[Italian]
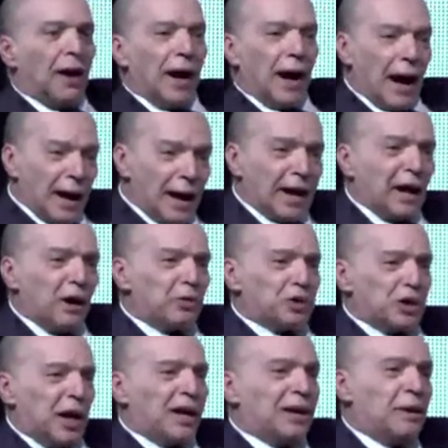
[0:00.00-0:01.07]
anche a
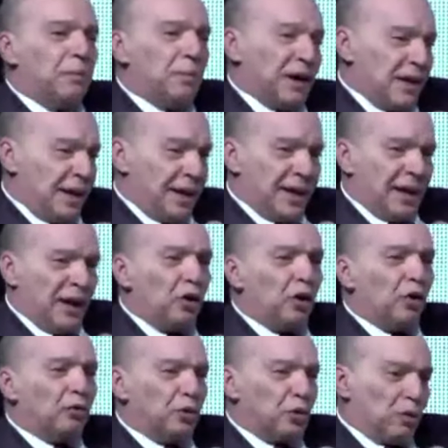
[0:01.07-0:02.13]
usare in maniera
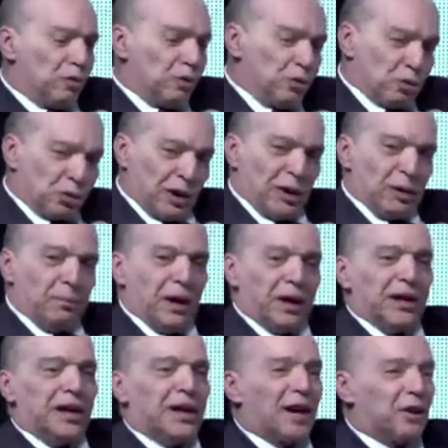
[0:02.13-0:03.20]
non dovuta, in
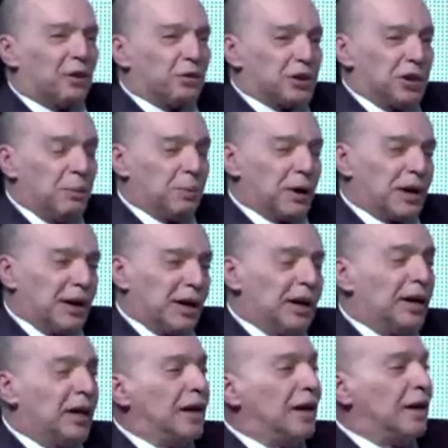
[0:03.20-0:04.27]
maniera così, per,
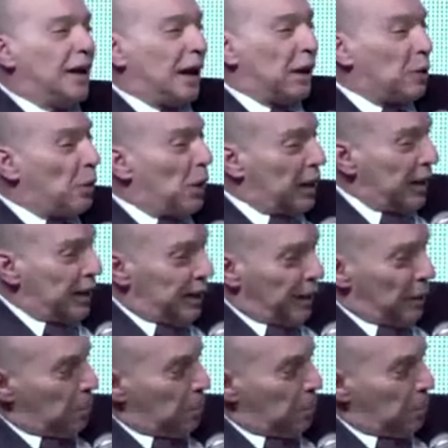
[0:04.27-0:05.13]
a guarire le